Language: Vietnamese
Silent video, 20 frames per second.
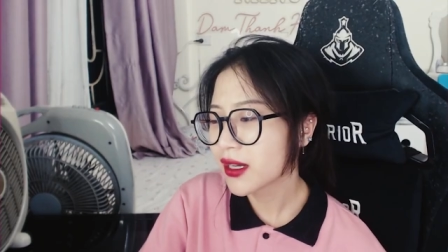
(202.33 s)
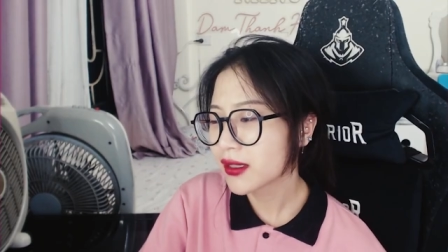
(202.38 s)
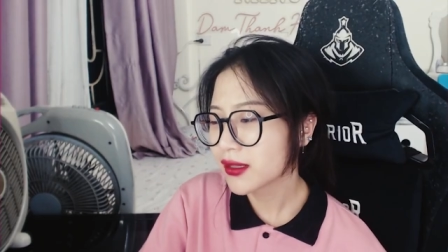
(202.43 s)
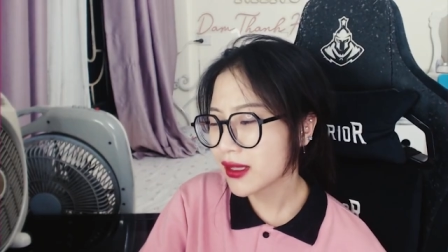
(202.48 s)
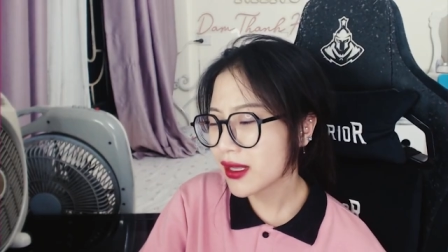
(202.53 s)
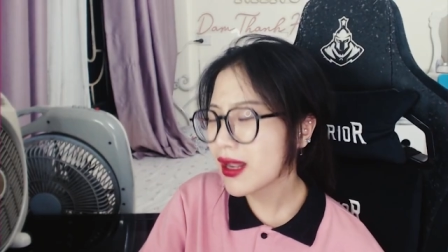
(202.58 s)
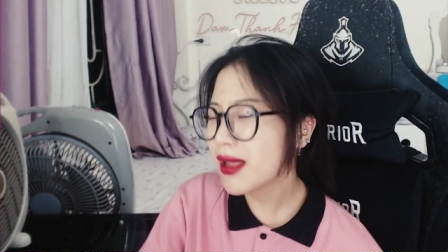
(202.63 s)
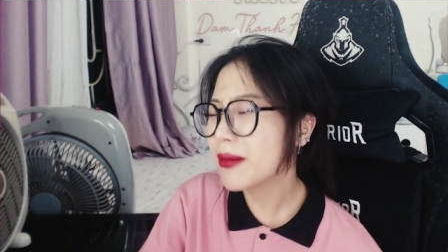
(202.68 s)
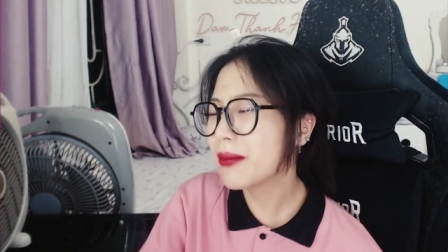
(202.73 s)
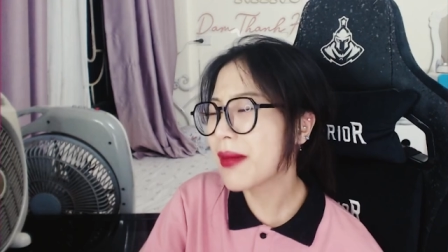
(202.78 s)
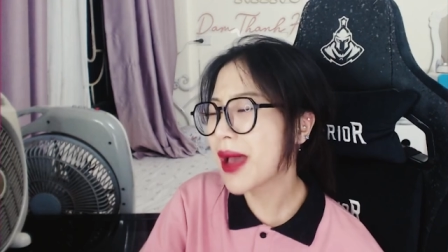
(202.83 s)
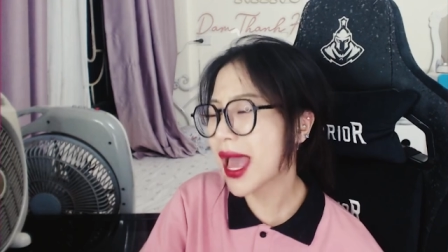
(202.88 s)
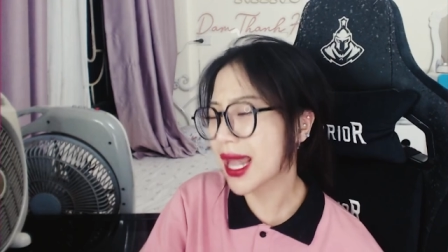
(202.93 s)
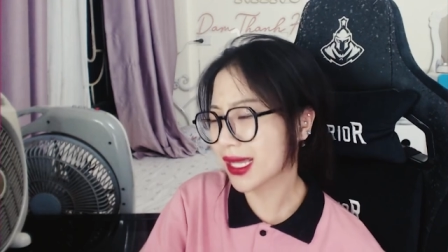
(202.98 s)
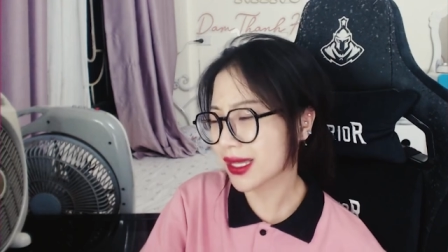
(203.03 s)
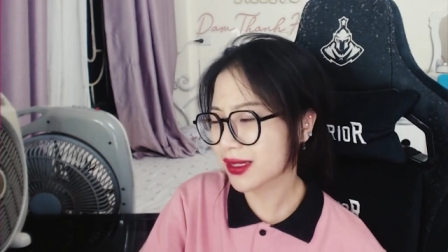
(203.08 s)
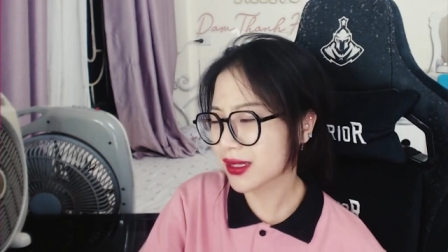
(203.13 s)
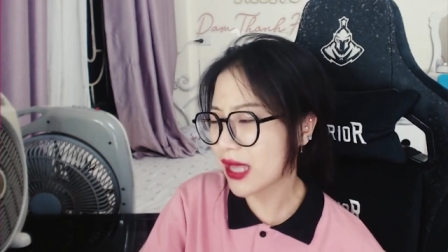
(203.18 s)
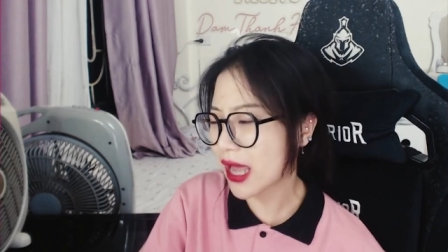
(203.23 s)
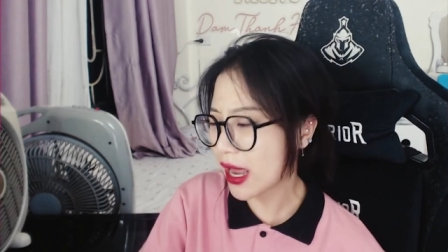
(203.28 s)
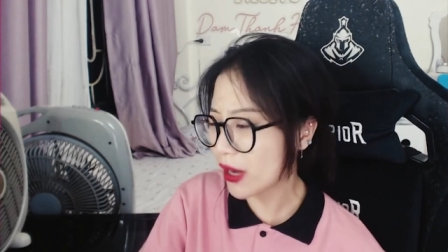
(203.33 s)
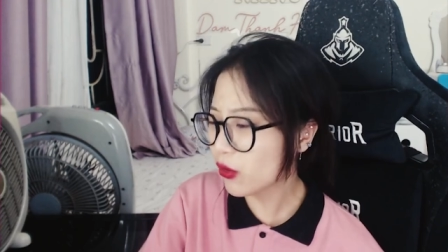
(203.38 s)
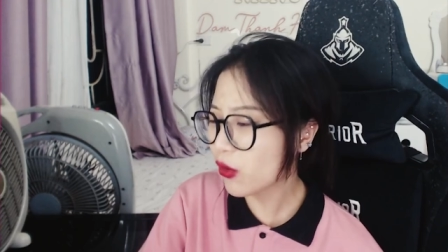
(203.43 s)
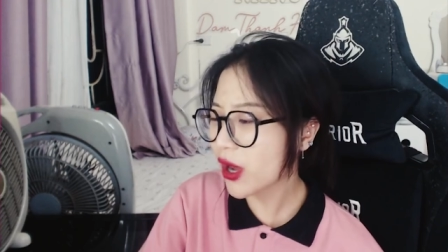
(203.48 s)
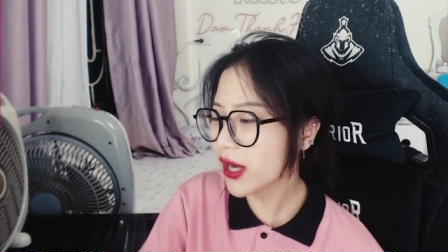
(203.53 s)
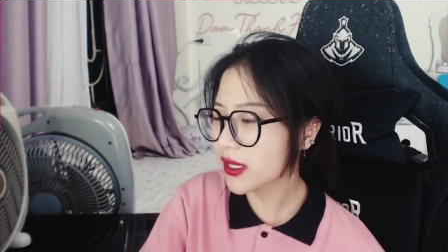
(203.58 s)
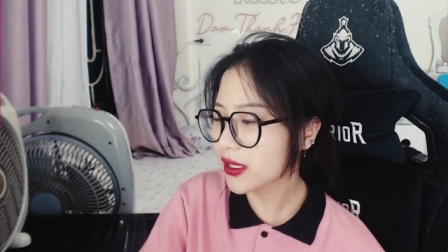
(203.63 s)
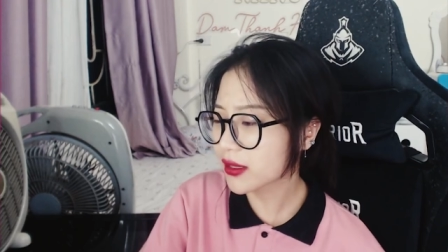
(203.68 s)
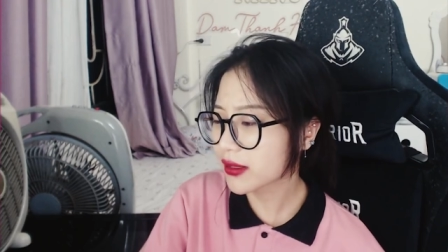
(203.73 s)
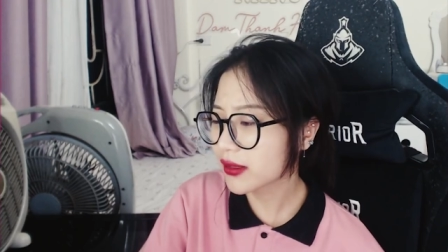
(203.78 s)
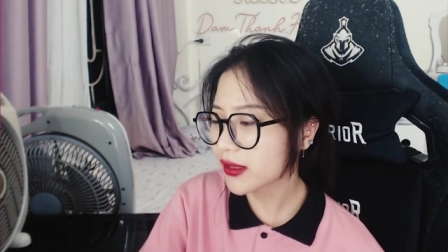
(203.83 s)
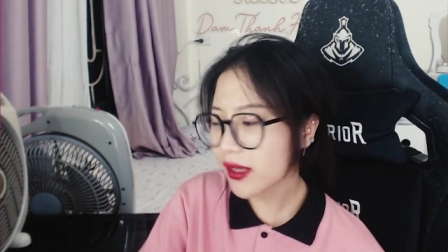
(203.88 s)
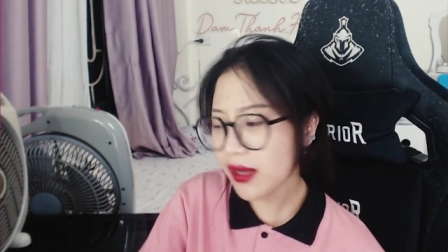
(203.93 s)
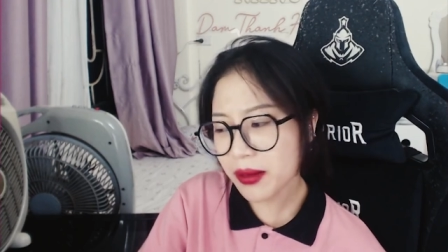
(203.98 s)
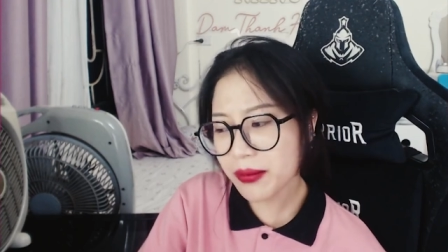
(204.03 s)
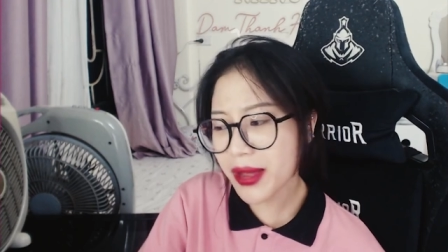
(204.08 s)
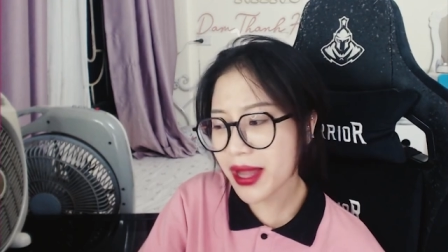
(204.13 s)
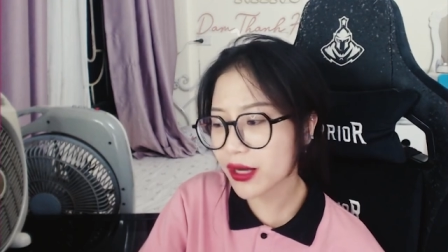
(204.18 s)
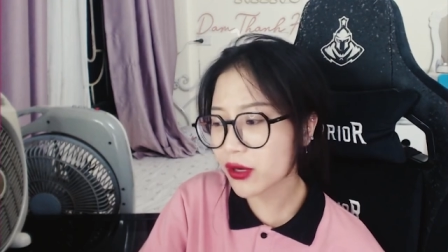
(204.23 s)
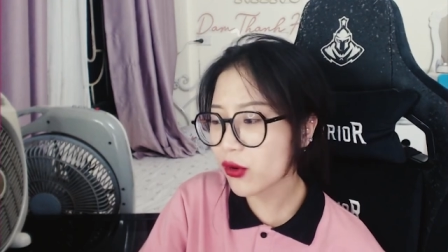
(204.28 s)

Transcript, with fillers: rất là mệt thề luôn rất là mệt